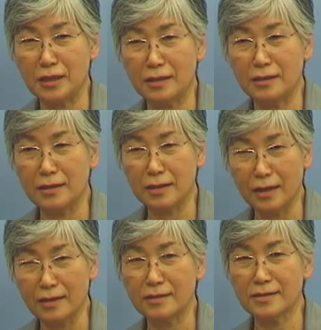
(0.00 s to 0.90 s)
はい、週
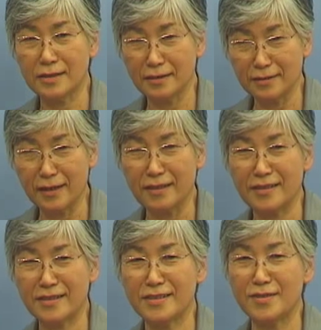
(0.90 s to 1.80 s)
に2回
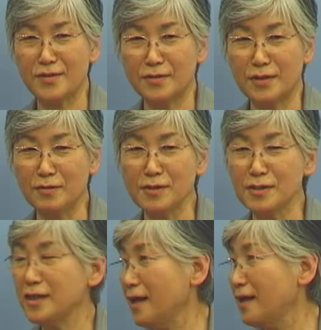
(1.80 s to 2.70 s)
3回
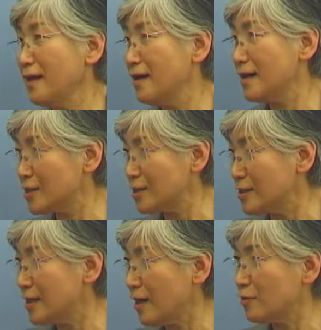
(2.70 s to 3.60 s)
必要に応じて